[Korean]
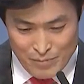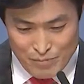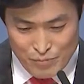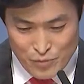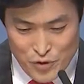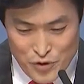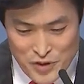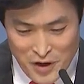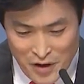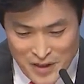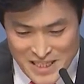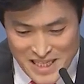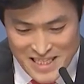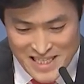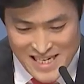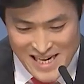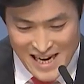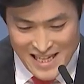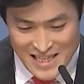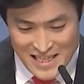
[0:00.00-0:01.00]

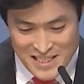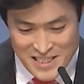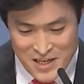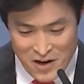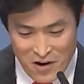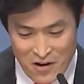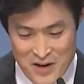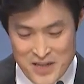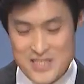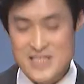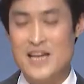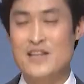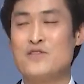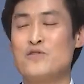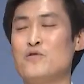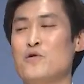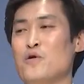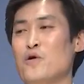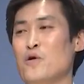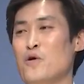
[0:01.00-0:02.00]
무너지지 않는 성을
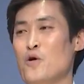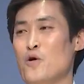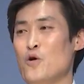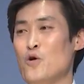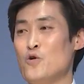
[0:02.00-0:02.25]
쌓고